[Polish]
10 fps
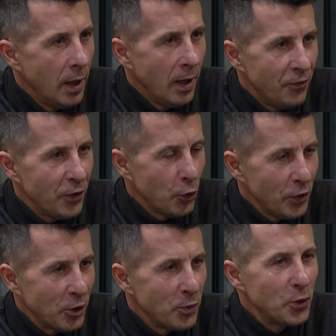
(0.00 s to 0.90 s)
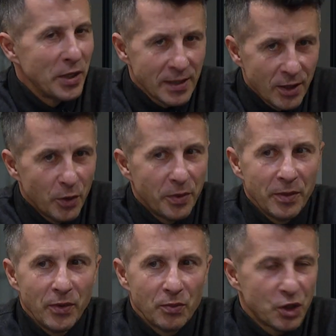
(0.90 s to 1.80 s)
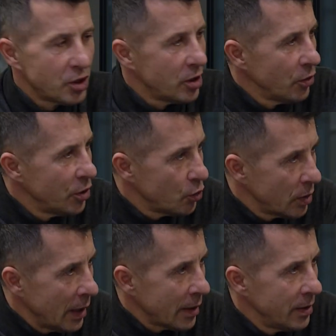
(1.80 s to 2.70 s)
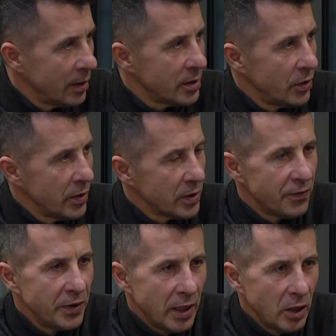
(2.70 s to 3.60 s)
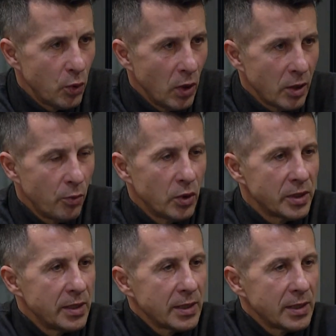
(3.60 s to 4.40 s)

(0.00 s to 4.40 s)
wykonaniu był nie za dobry, bo przestrzelony rzut karny decydujący w finale Pucharu Polski z